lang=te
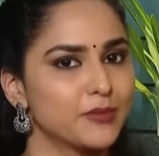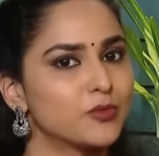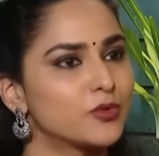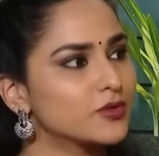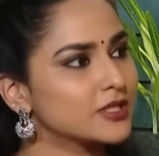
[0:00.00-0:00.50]
ఈ
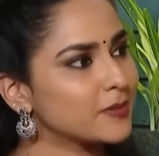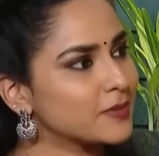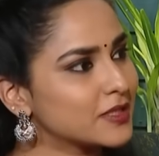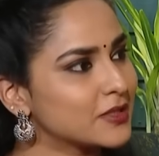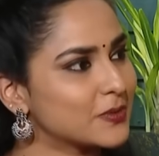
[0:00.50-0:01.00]
మూడు
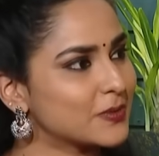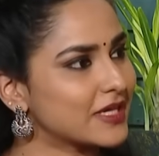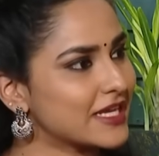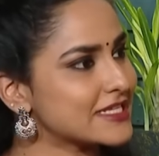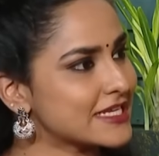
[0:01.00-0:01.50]
దెబ్బతింటూ
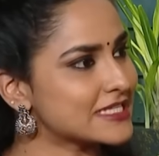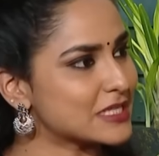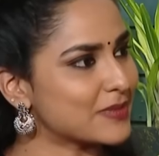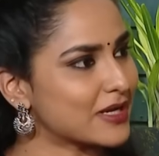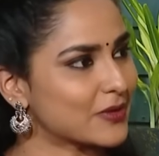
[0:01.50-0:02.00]
ఉంటాయి ఈ
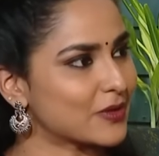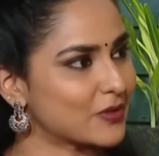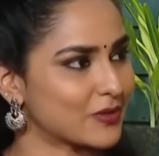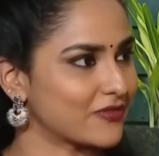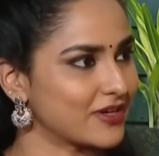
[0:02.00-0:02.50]
సినిమా రంగంలో ఉన్న